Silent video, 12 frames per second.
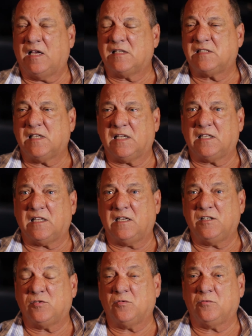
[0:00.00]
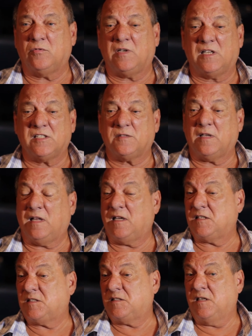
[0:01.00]
as secretarias de cultura, elas,
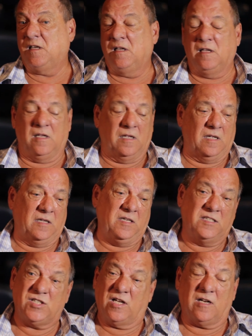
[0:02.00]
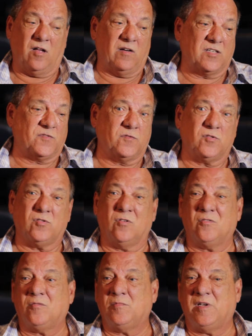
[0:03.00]
elas em geral, elas
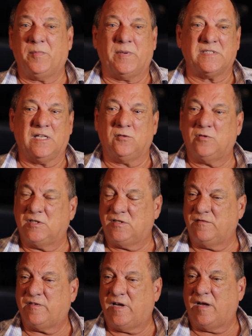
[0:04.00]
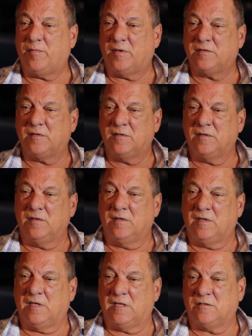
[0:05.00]
funcionam como repassadoras de verbas.
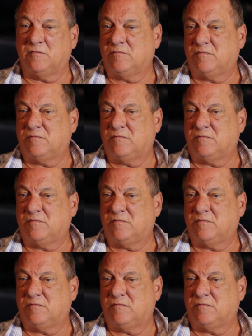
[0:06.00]
Elas